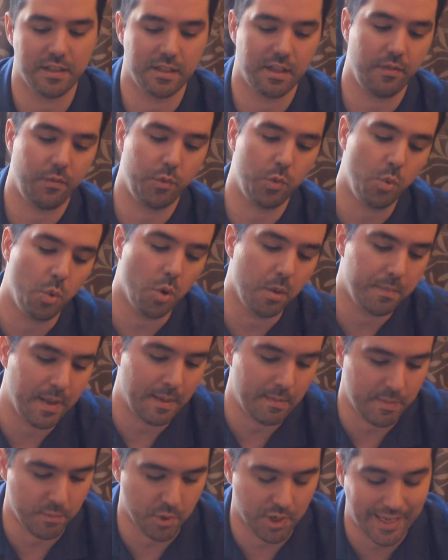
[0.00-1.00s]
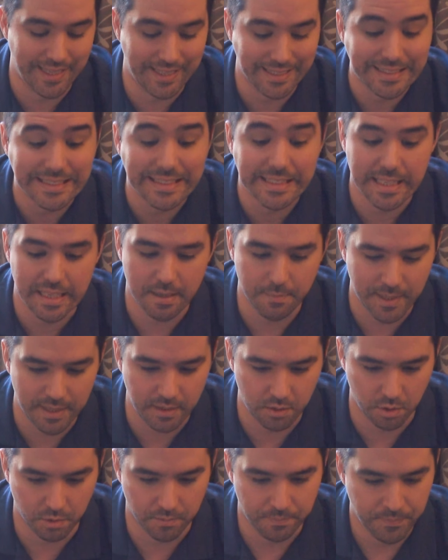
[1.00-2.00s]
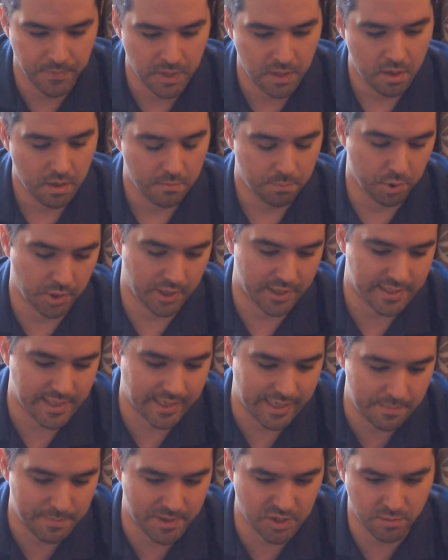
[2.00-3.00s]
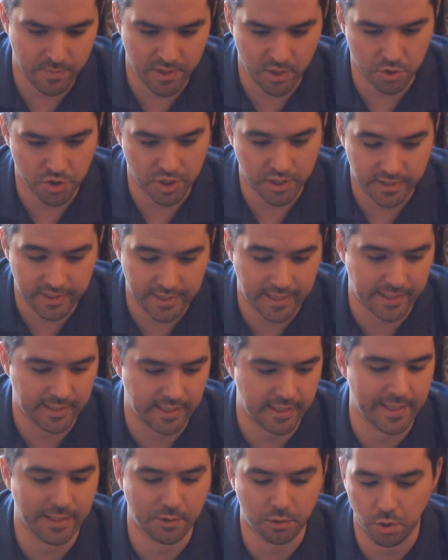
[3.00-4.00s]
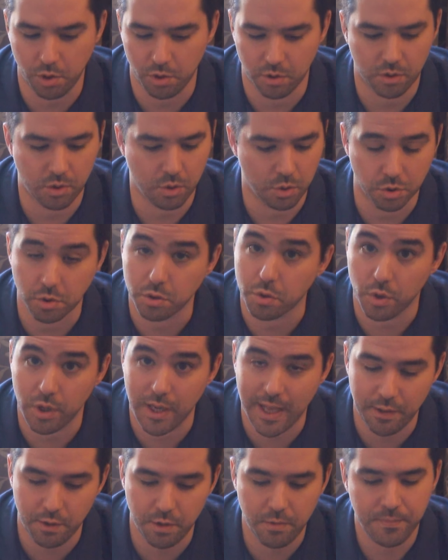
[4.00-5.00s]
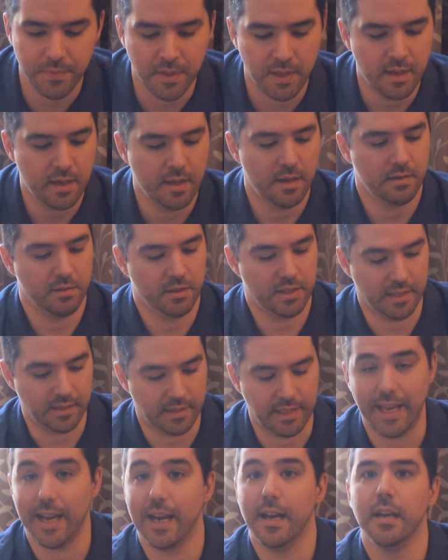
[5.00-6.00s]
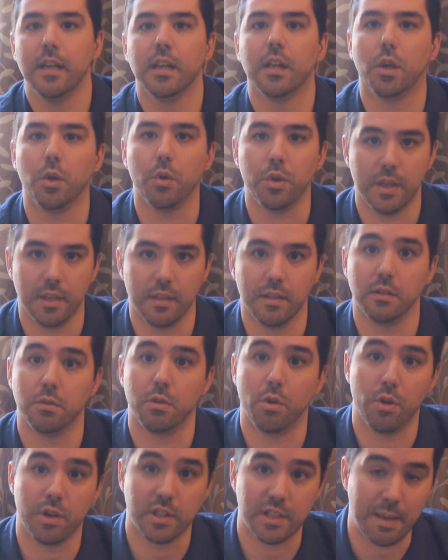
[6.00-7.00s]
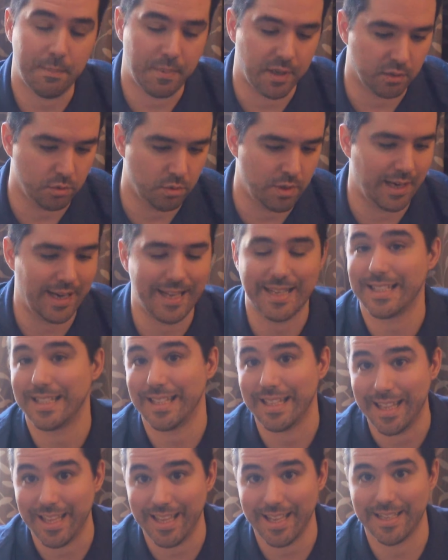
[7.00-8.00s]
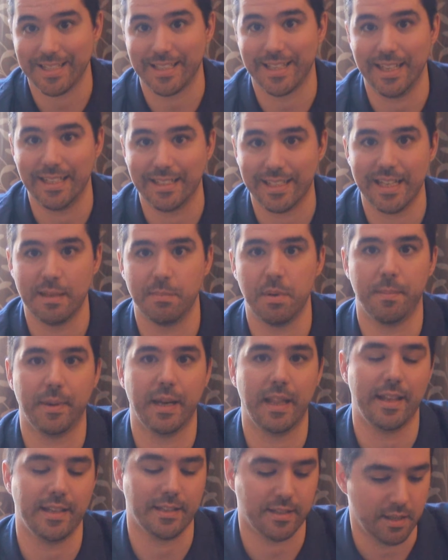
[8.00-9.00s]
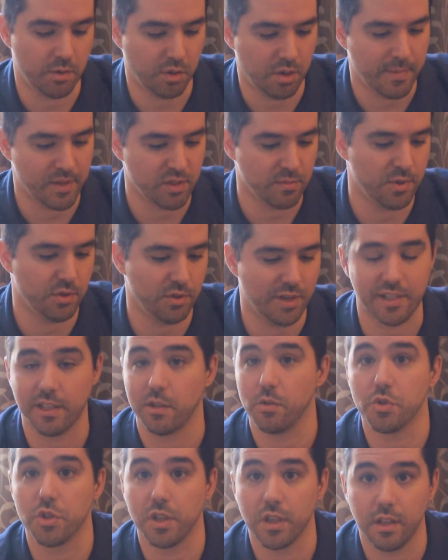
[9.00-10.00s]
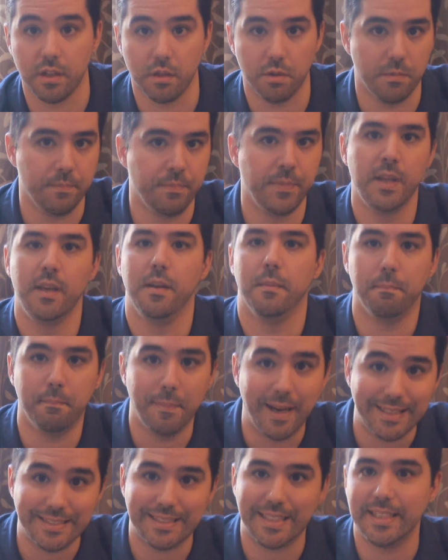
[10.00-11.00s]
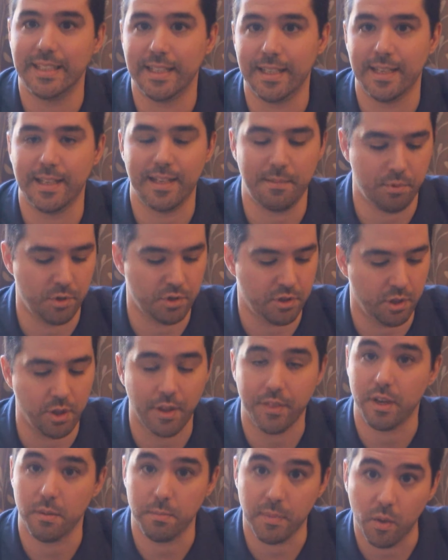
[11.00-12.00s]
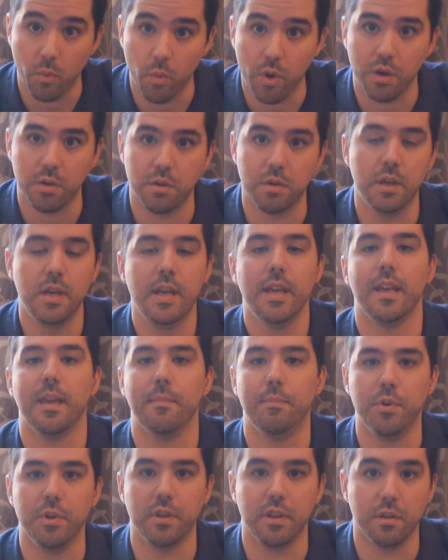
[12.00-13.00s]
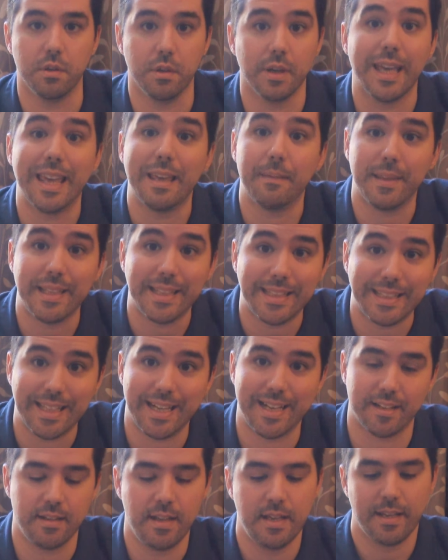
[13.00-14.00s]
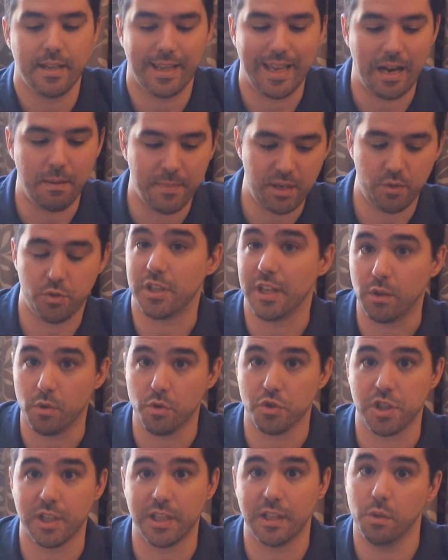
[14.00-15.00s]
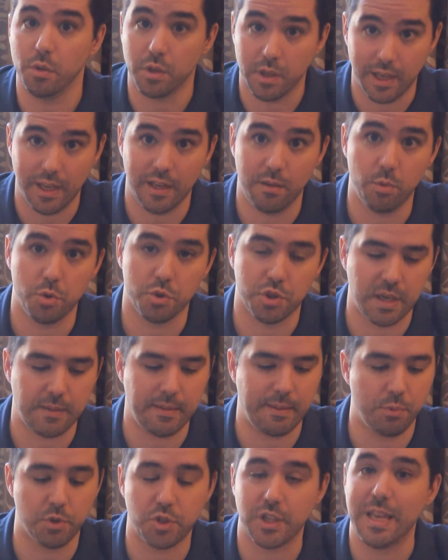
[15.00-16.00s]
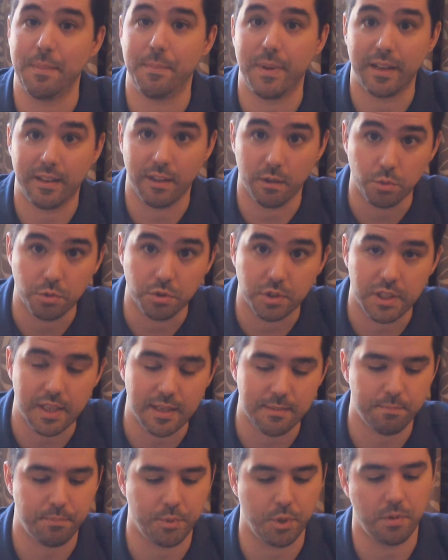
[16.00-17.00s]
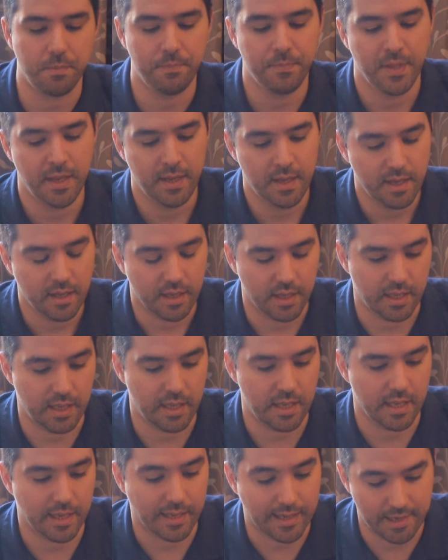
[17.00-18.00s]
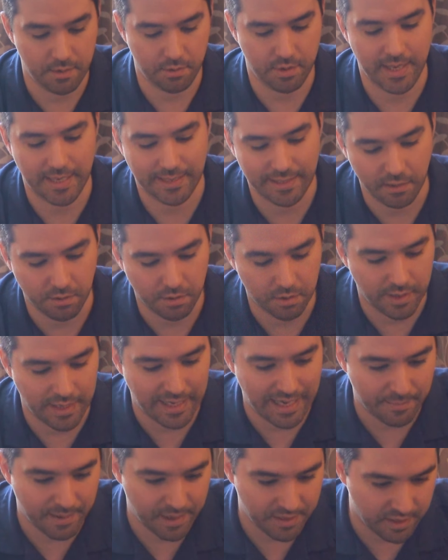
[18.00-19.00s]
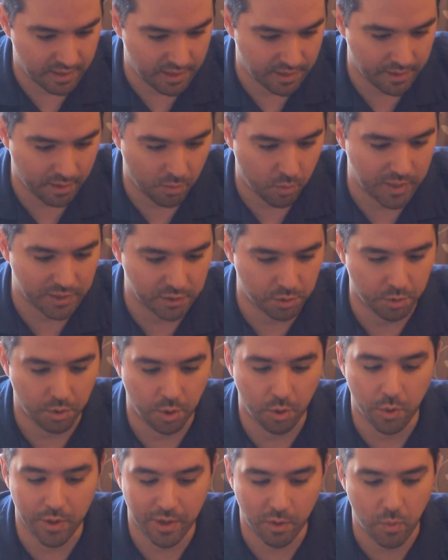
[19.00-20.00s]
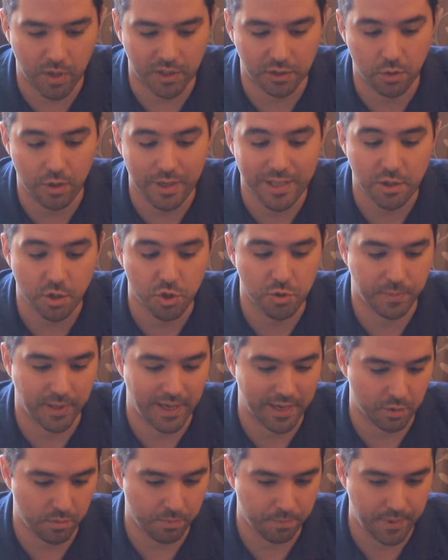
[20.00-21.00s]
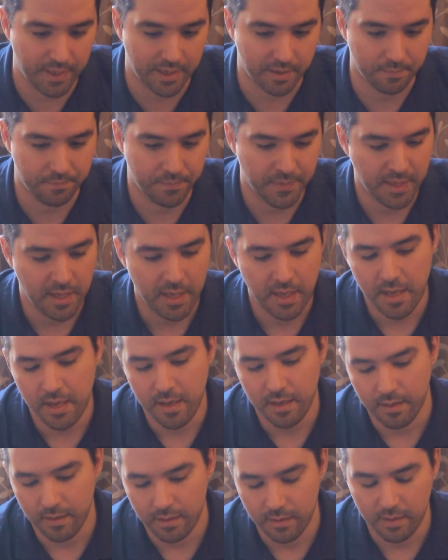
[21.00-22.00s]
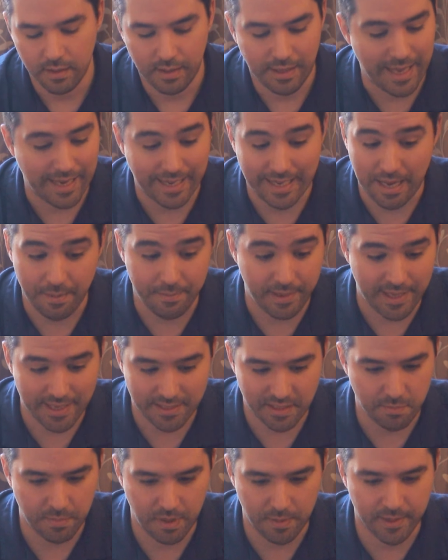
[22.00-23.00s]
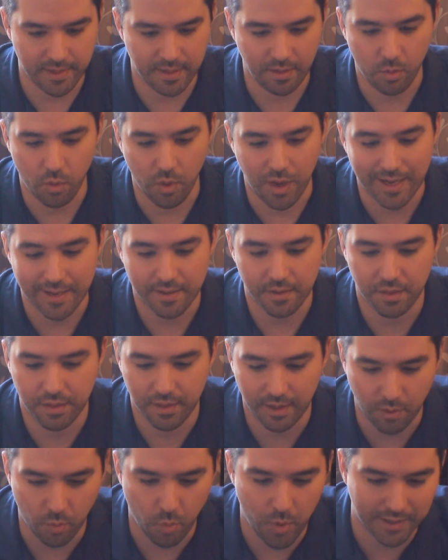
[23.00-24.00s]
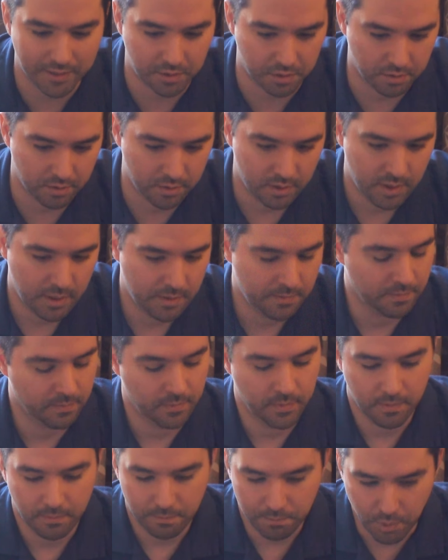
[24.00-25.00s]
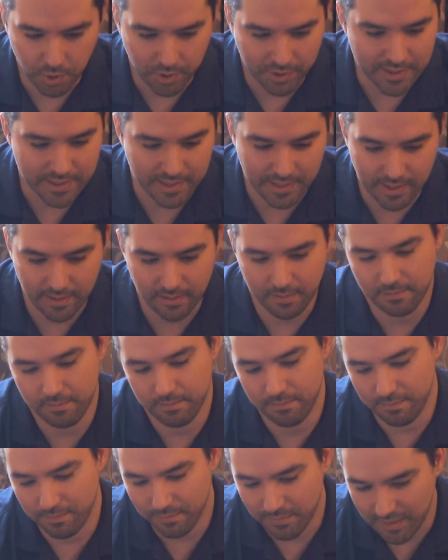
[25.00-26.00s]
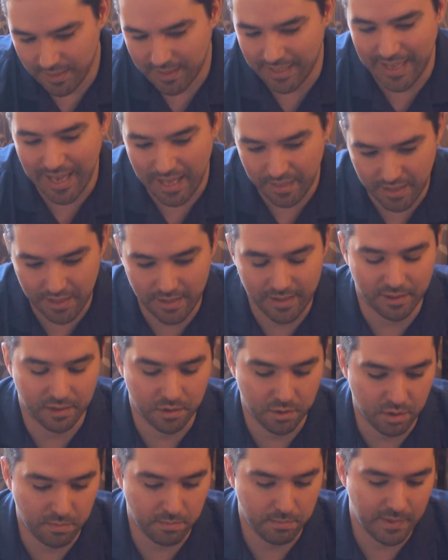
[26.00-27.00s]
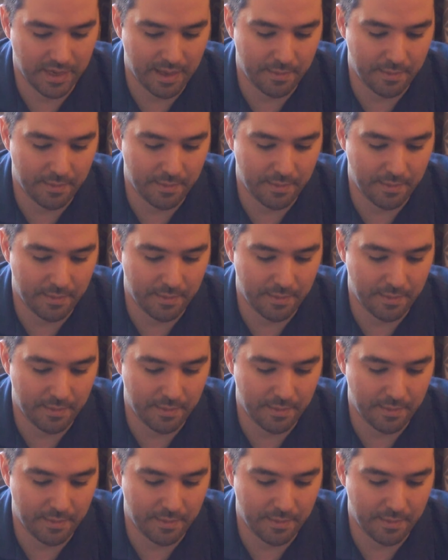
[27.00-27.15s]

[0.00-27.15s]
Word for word: Y es que fue un golpe a mi moral tremendo, porque hasta aquí más o menos sentía que tenía todo controlado, sentía que, oye, dentro de lo que es la apertura, las ideas que él traía preparadas, creo que más o menos las he conseguido mantener, he podido hacer mi juego, he podido evitar que al menos si él consigue lo que él buscaba, pues haya perdido un tiempo. Y creo que ya tengo el avance de C4 o E4 listos para romper. La clave era simplemente jugar C4, porque es que, ¿qué hace el negro? No?